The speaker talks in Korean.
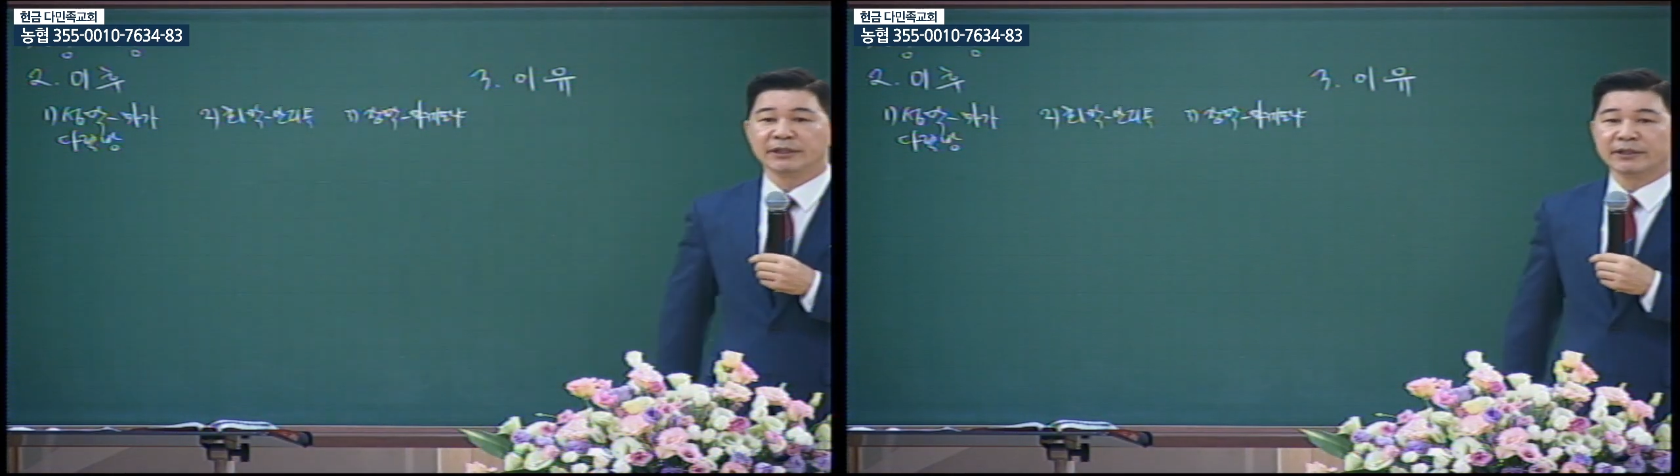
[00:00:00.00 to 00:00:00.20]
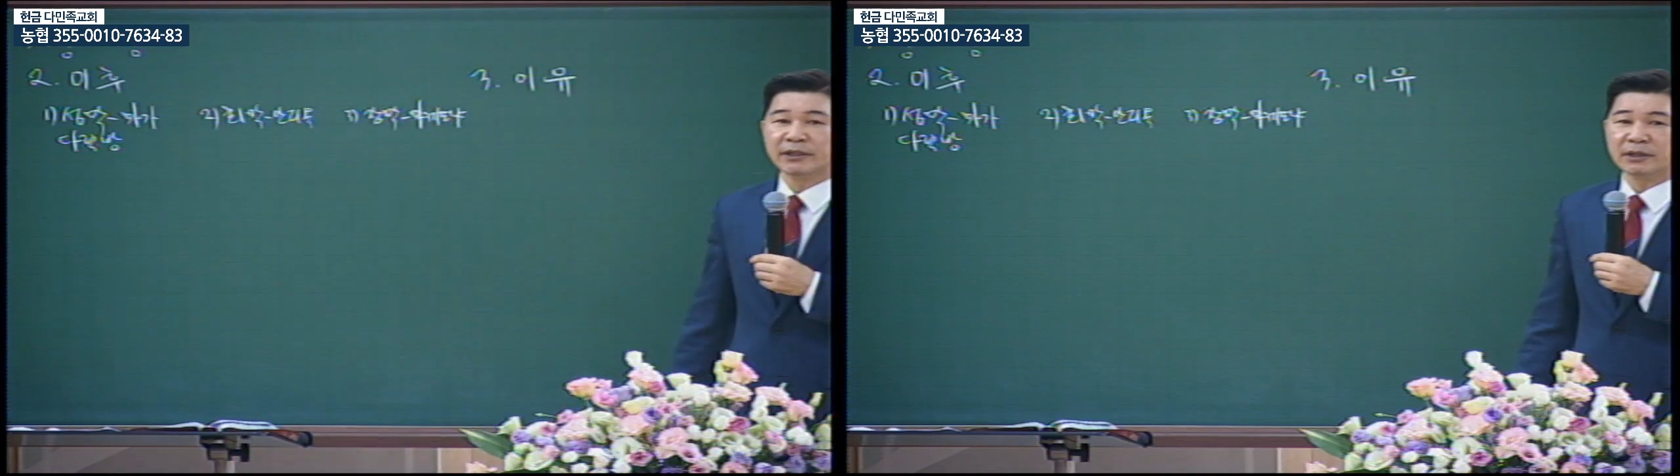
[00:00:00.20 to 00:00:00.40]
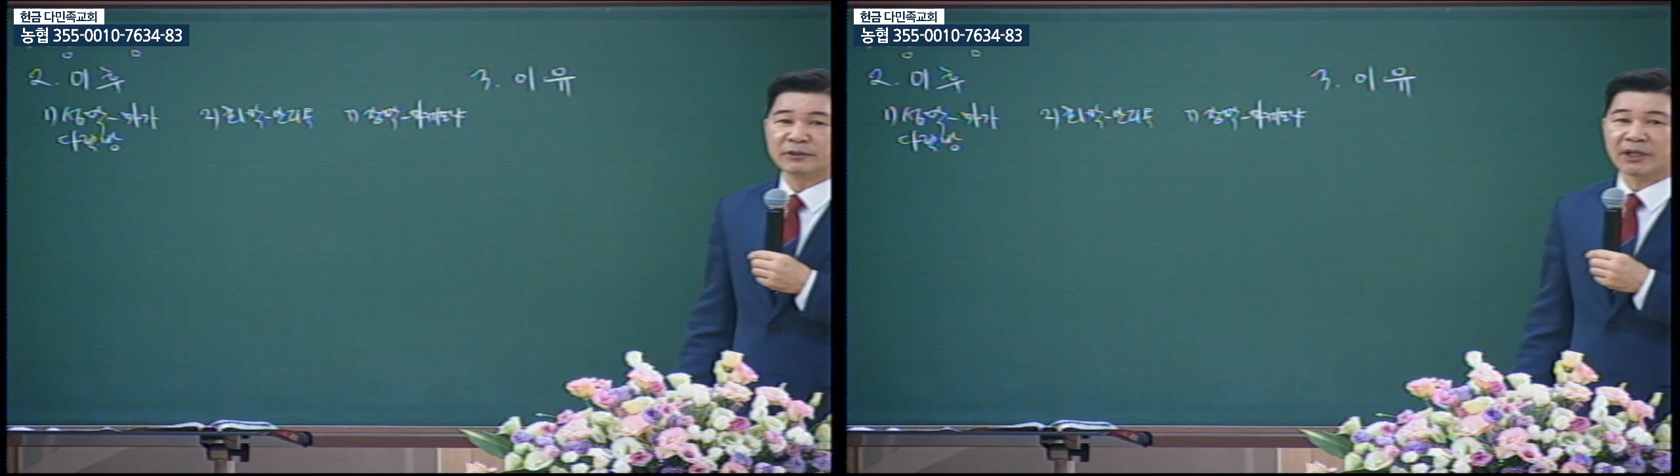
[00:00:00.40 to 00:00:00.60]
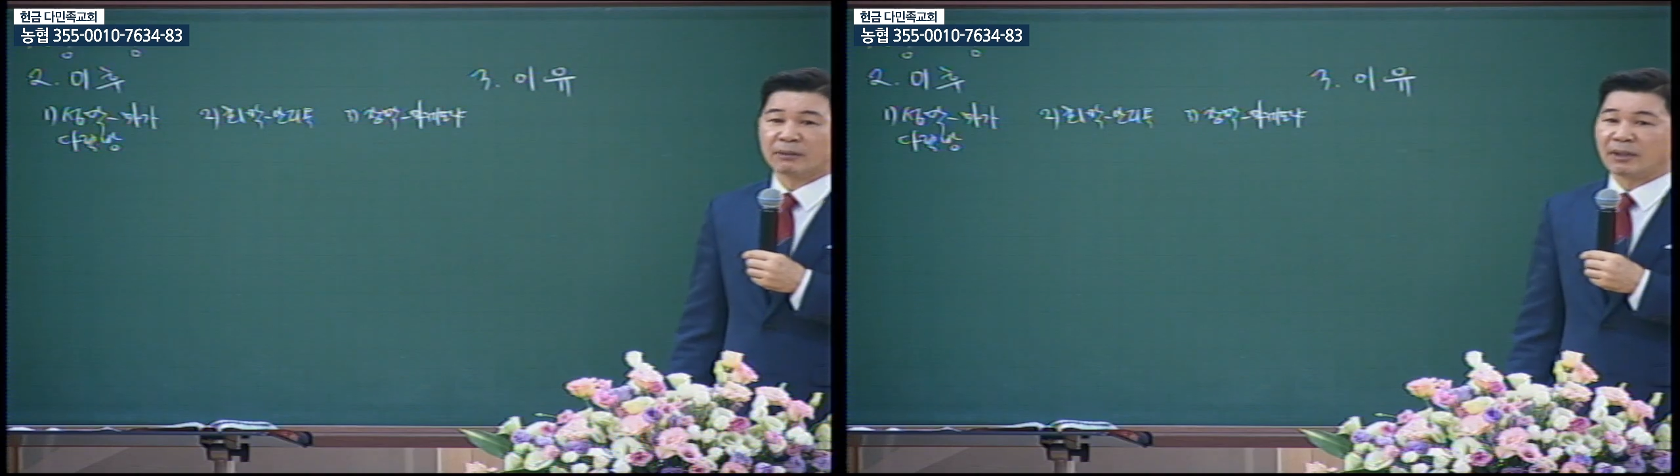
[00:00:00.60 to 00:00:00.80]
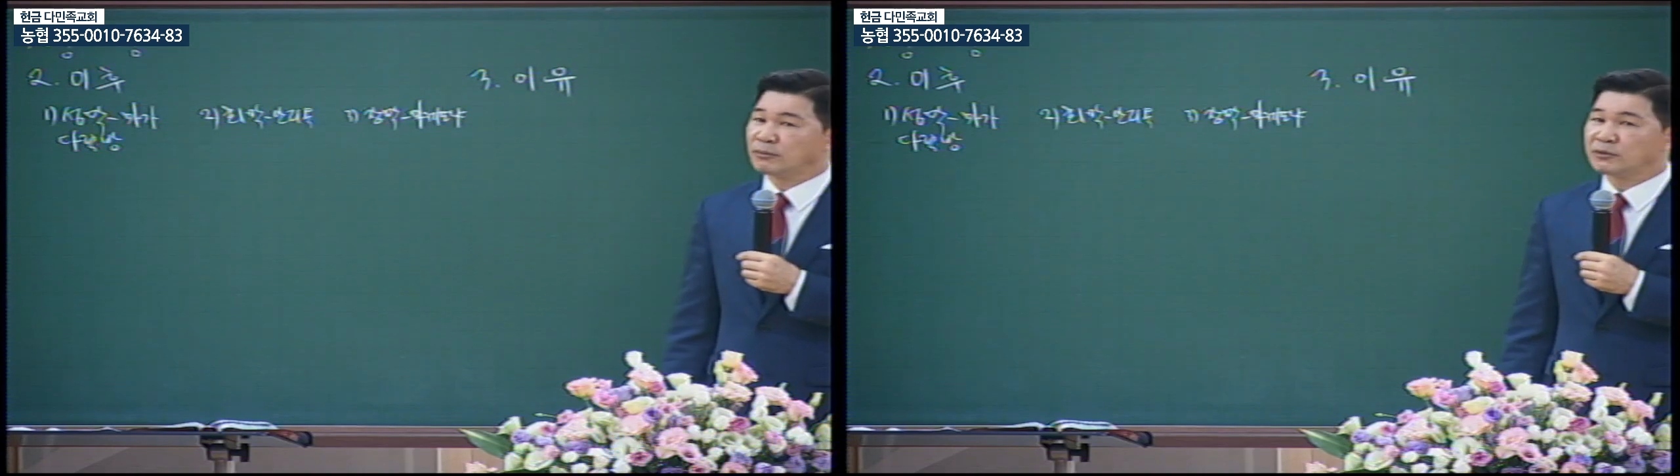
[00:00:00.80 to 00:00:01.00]
여러분이 안
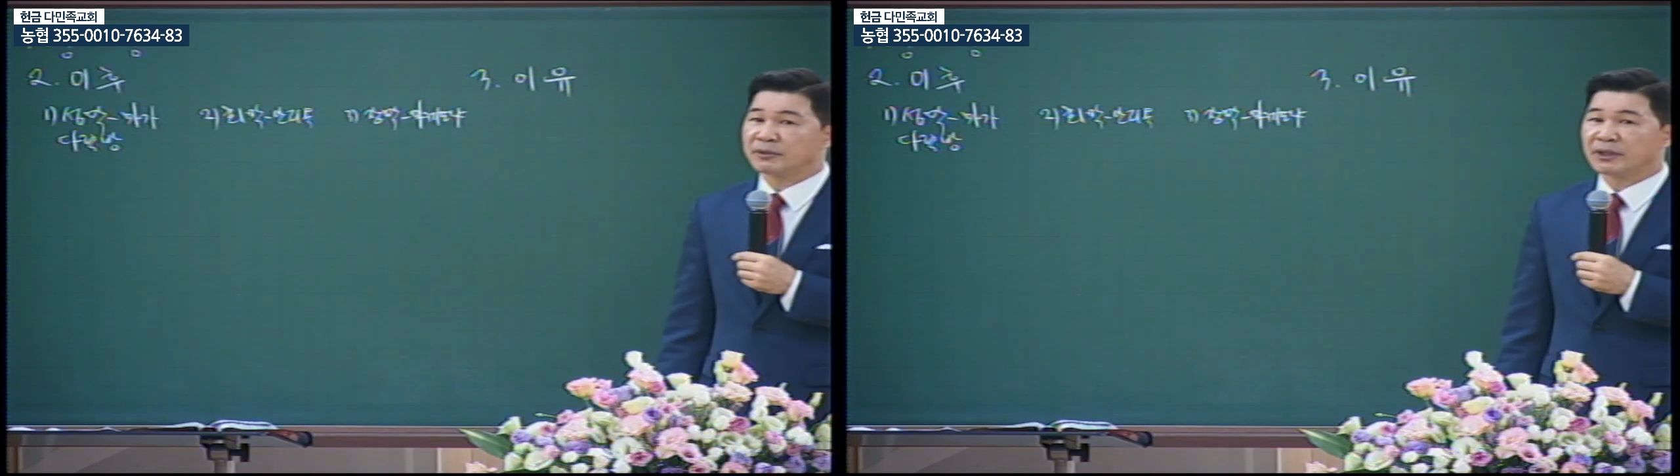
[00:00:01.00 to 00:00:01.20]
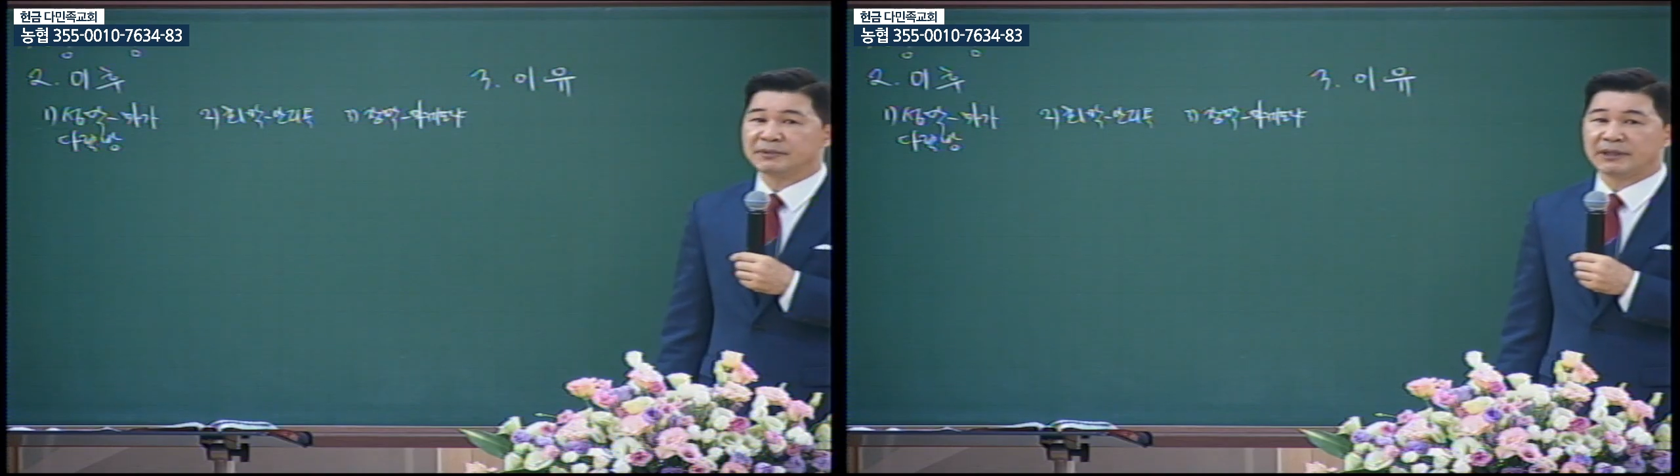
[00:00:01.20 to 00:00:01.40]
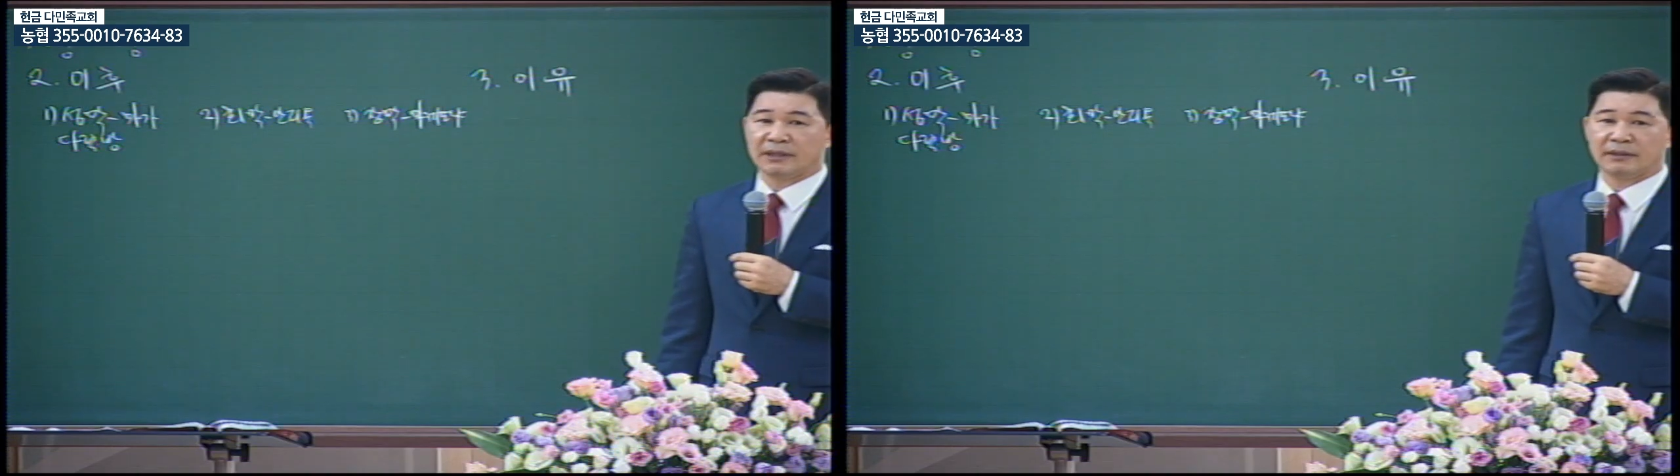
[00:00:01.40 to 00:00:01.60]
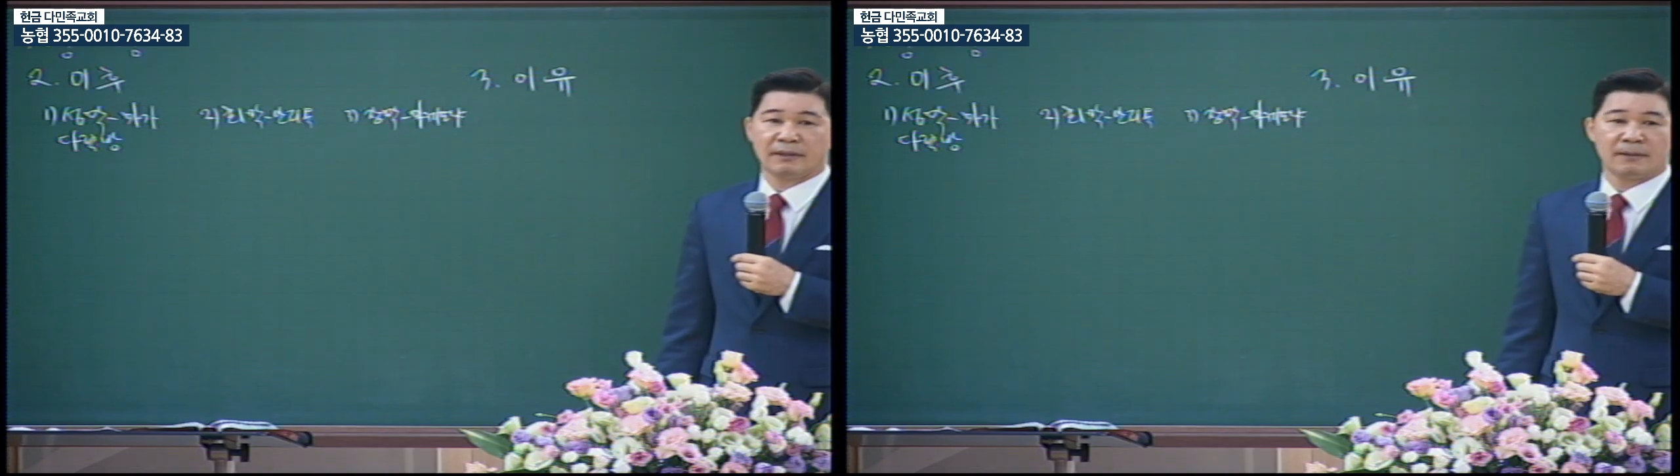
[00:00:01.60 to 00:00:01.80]
하면 아무도 못 합니다.